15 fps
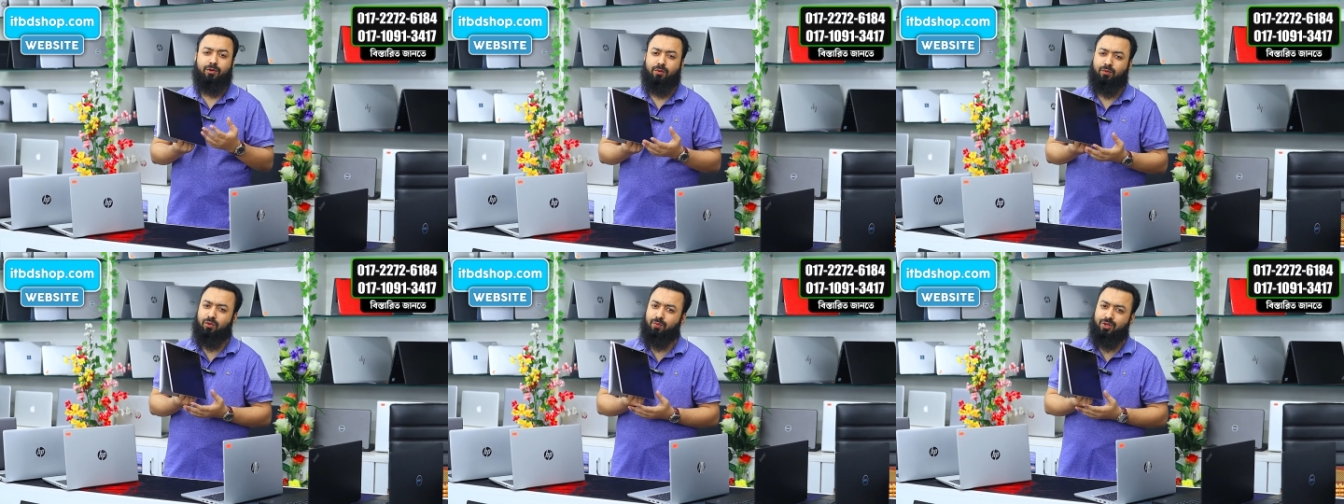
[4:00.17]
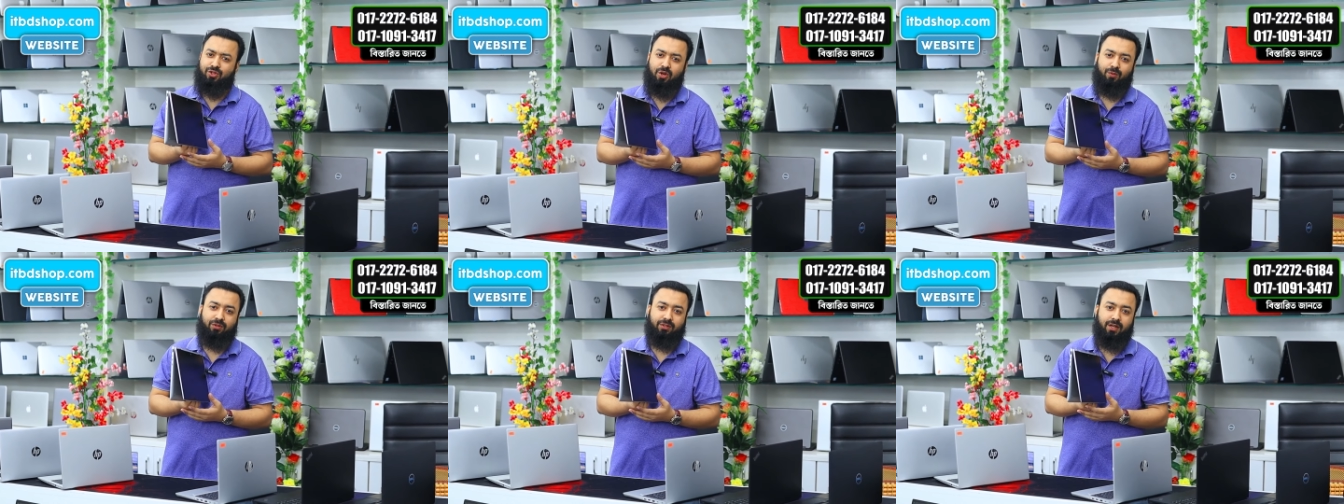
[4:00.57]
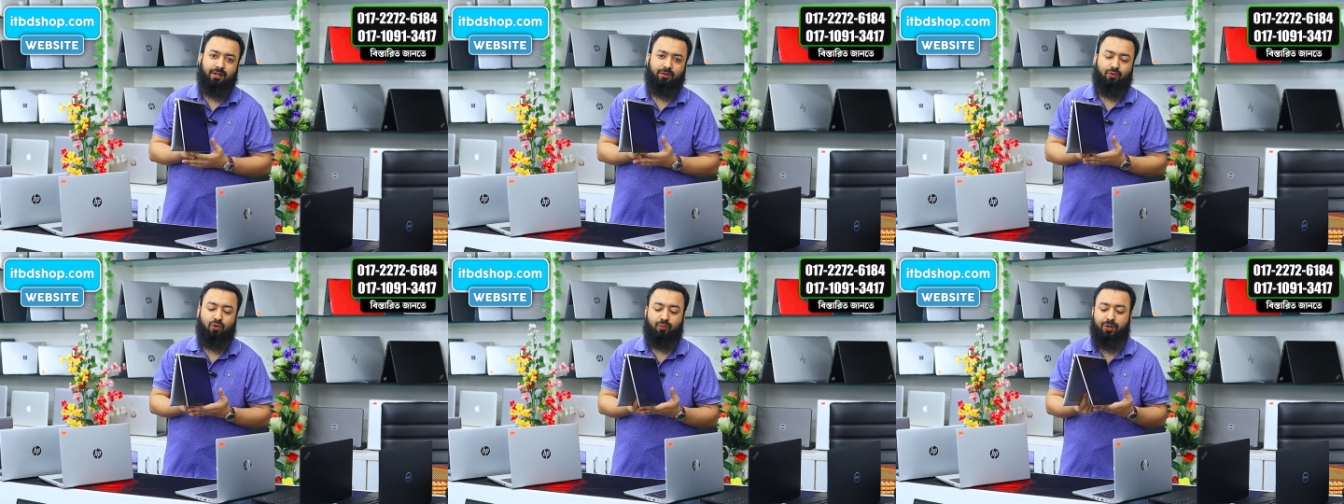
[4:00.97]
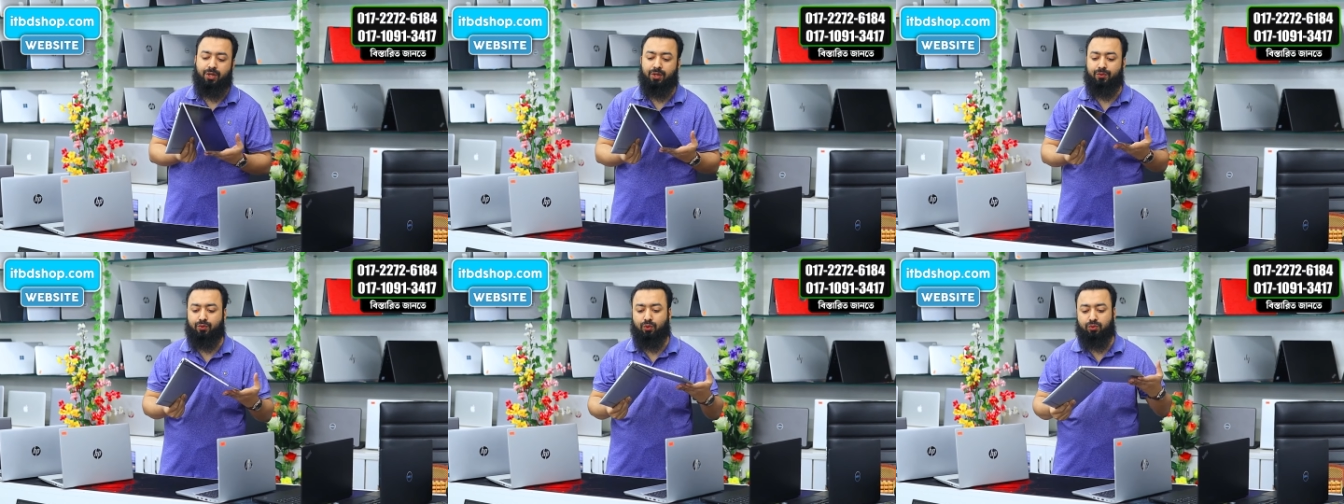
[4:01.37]
ল্যাপটপ খুবই চমৎকার খুবই
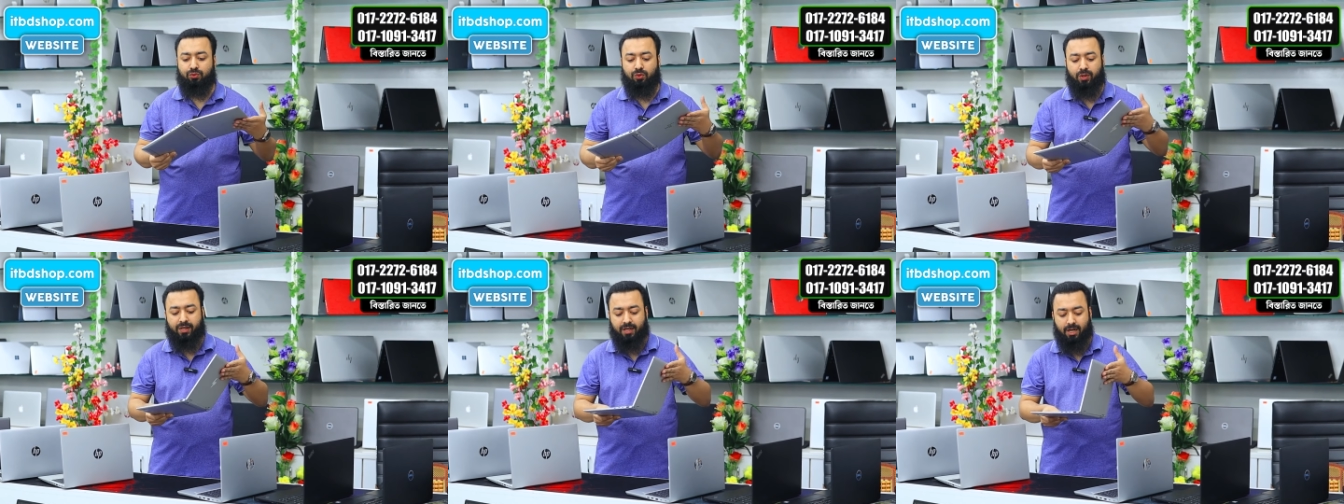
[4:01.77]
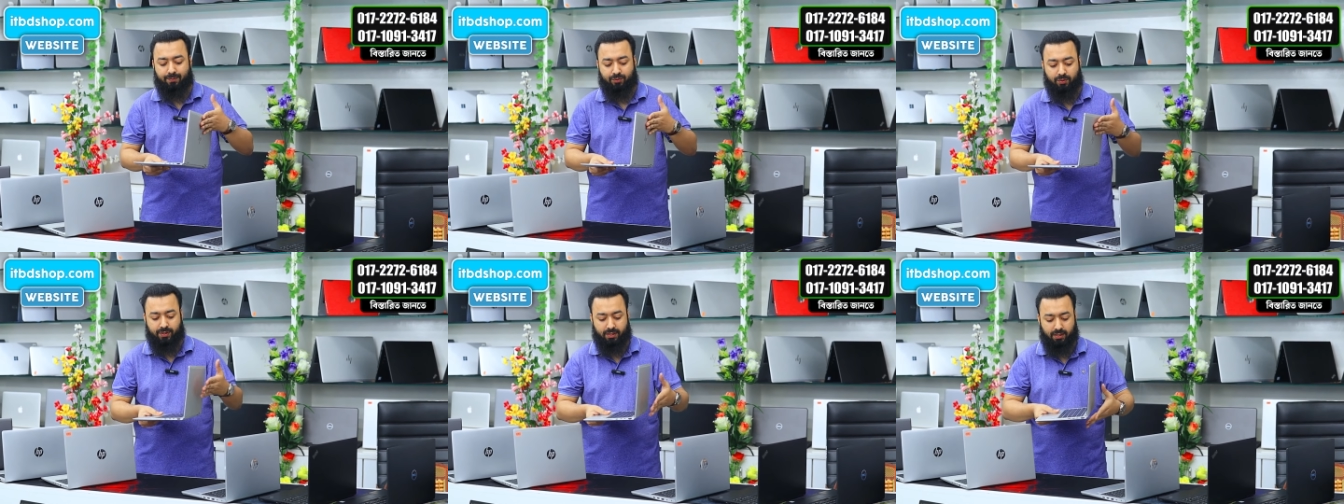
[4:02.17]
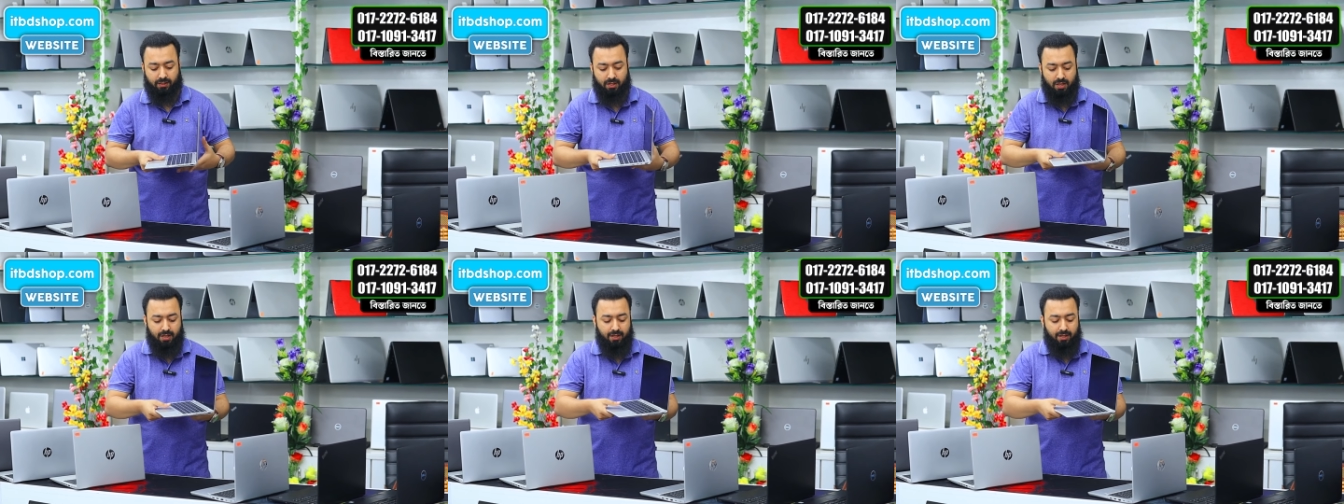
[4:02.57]
সুন্দর একটা ল্যাপটপ এটা